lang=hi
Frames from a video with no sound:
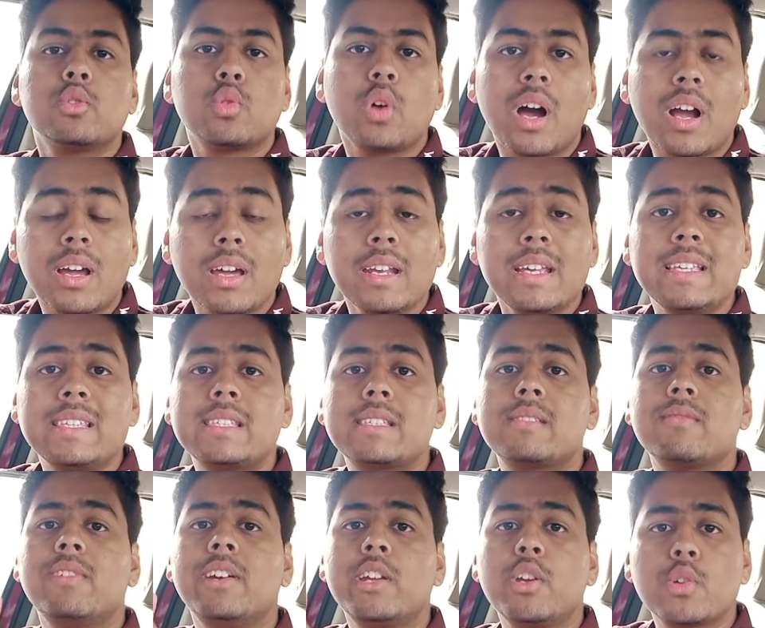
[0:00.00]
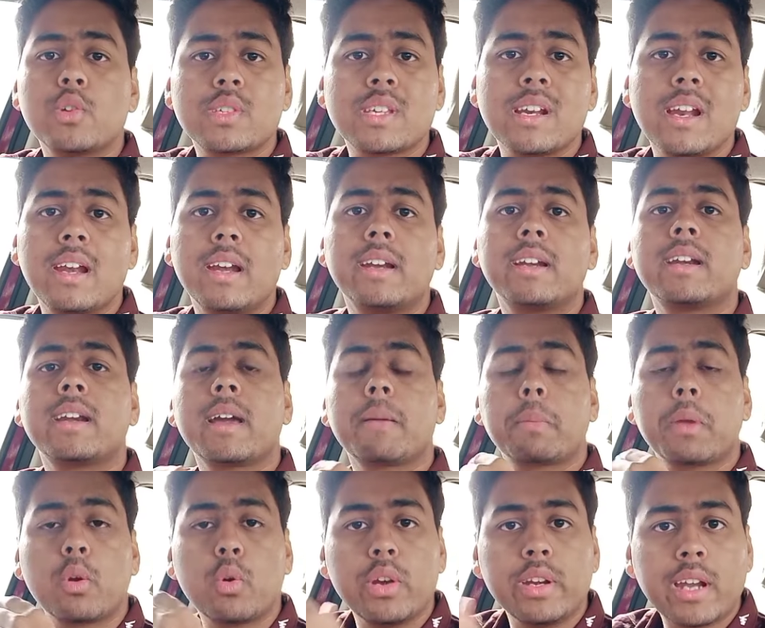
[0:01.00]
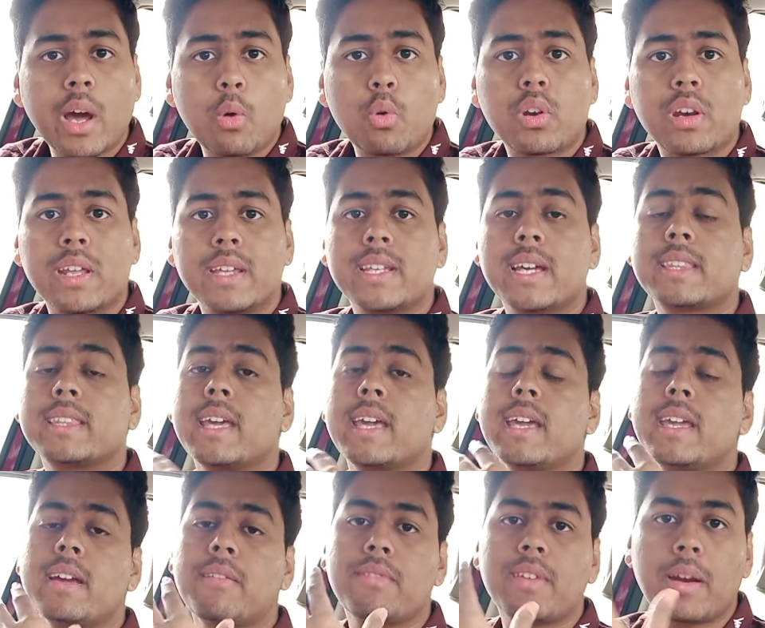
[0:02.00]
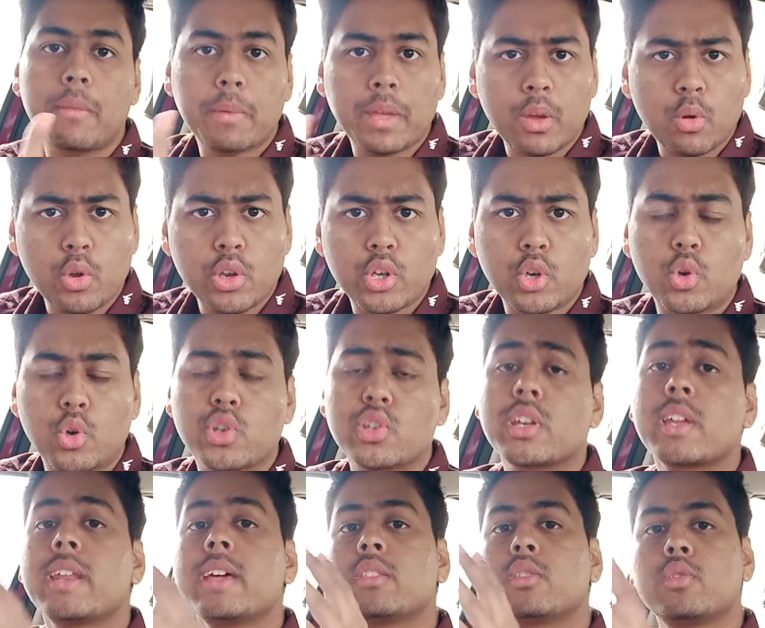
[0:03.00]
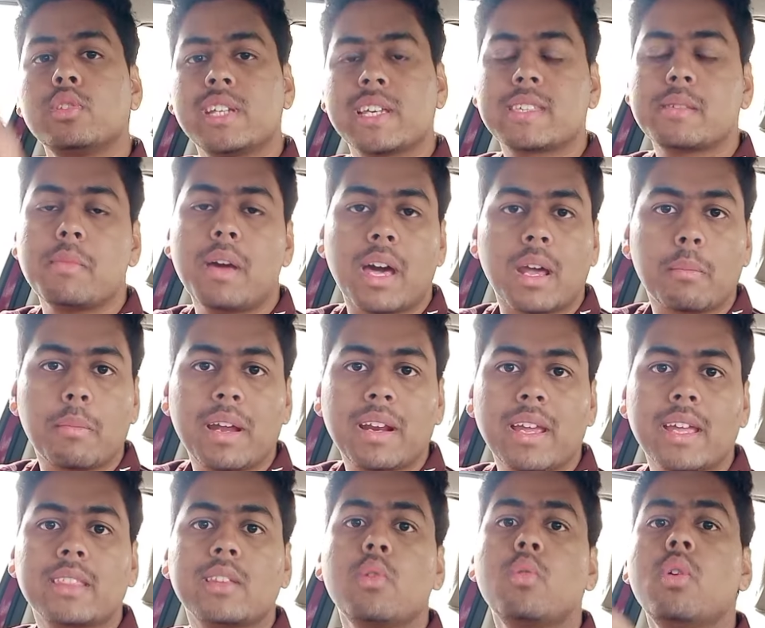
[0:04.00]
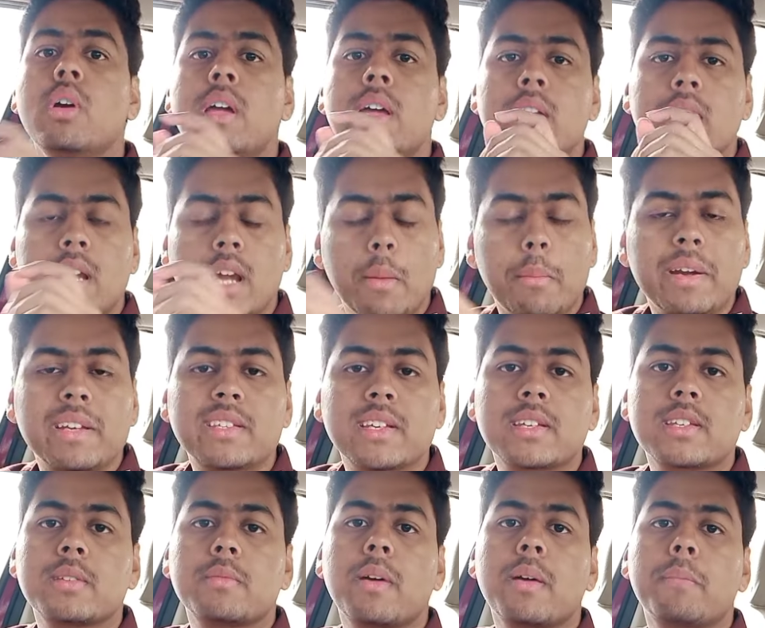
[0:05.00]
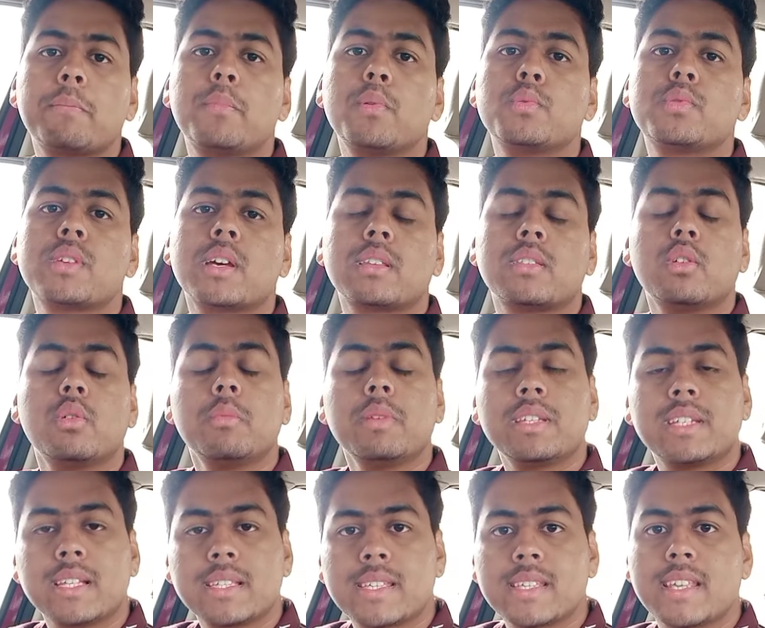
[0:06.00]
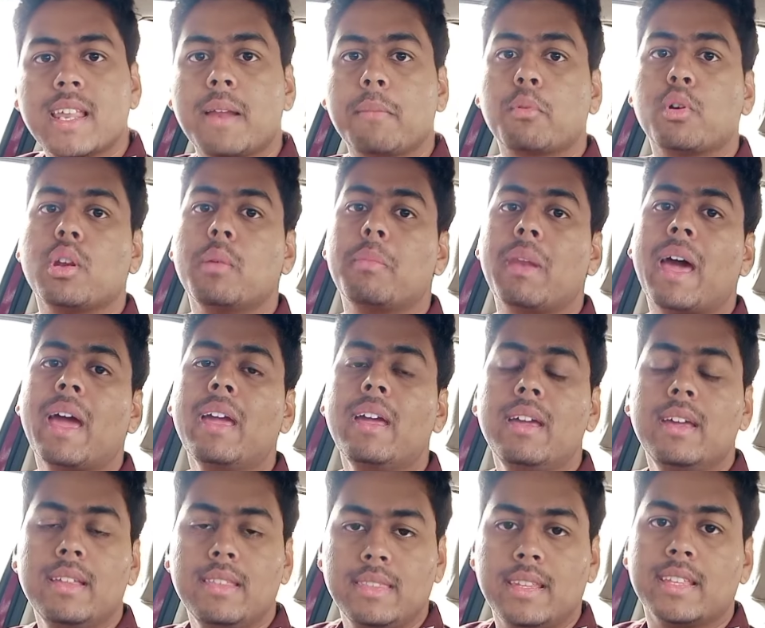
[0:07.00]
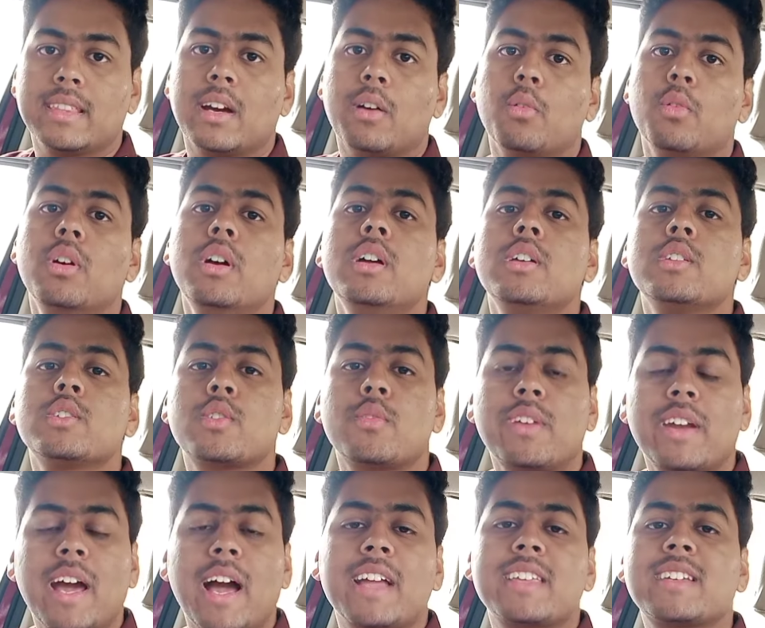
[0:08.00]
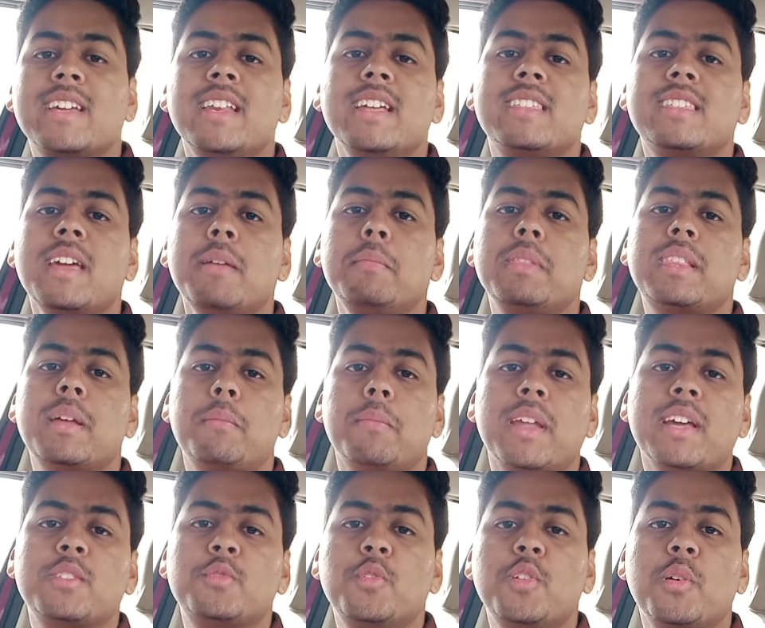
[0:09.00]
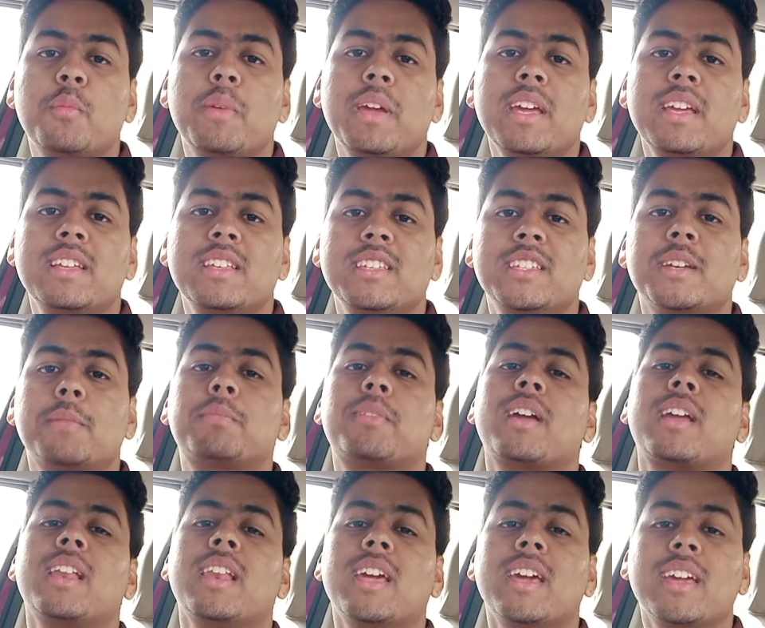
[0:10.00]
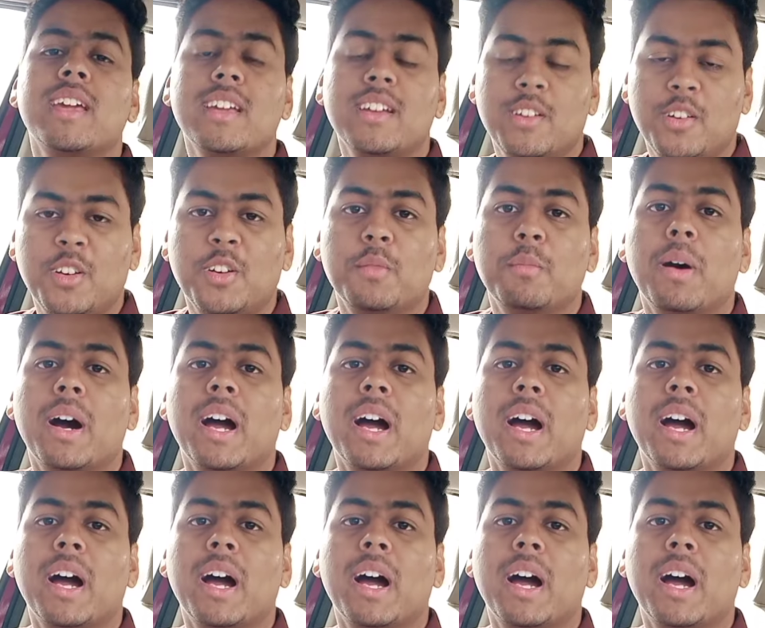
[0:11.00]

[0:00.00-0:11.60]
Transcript: तो अगर इस वीडियो से रिलेटेड आपके कोई डाउट रह जाते हैं या फिर आपकी कोई क्वेश्चन है तो जैसे मैं हर बार कहता हूँ कमेंट सेक्शन में आप पूछ सकते हो मैं जल्द से जल्द आपको रिप्लाई देता हूँ सो फ्रेंड आज के लिए इतना ही मिलता हूँ नेक्स्ट वीडियो में जब तक के लिए गुड